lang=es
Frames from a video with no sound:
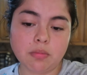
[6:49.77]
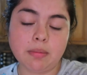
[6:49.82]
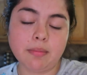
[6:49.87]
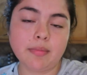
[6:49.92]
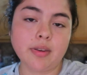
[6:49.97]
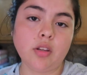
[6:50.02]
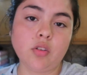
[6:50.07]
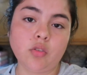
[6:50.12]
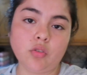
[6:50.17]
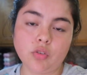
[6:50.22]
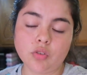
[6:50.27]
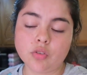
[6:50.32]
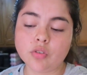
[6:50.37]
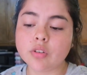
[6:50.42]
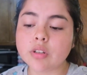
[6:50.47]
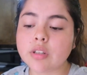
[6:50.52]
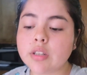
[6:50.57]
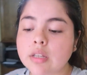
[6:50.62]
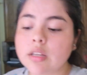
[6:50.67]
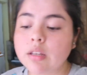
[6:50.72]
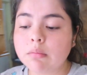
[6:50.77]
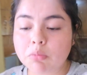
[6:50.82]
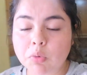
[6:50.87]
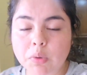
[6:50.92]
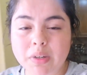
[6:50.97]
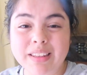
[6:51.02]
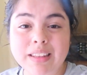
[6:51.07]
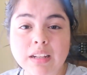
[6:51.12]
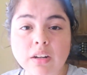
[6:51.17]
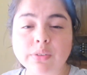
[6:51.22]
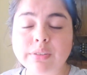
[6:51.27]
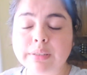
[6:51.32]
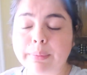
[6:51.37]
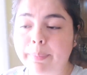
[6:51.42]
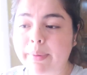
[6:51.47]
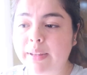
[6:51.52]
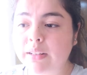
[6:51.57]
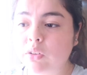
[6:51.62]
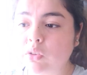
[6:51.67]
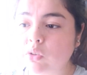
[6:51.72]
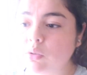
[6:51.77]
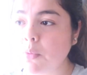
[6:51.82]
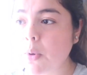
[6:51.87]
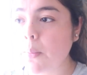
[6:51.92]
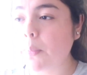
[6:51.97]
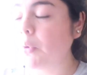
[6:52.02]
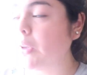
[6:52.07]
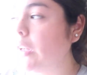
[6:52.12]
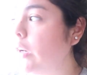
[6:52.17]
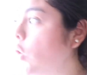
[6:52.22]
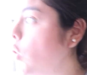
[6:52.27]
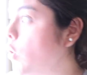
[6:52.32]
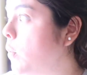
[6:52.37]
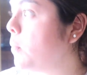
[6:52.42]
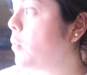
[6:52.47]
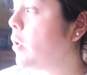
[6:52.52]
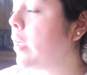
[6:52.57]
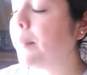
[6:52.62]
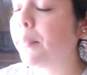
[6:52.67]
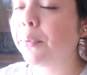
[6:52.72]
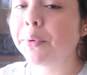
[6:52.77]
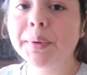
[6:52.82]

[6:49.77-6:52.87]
me imagino yo Me voy a quitar los zapatos, me voy a poner cómoda